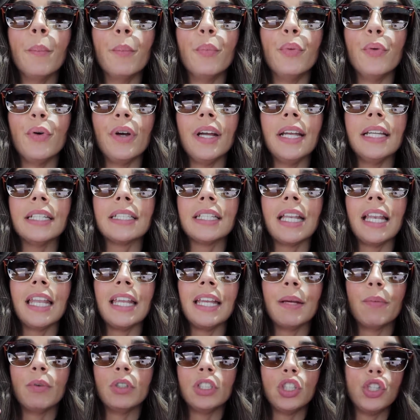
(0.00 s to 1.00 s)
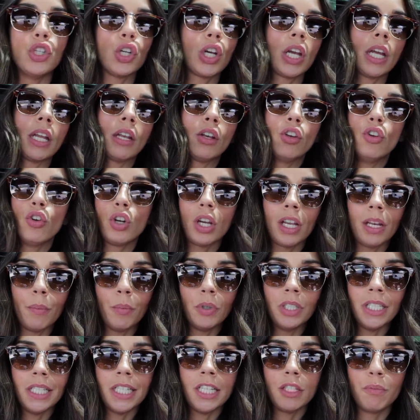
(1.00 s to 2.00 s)
pues le hemos dicho que no
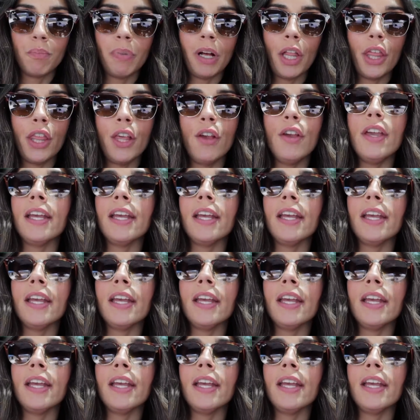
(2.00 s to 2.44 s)
queremos ese espacio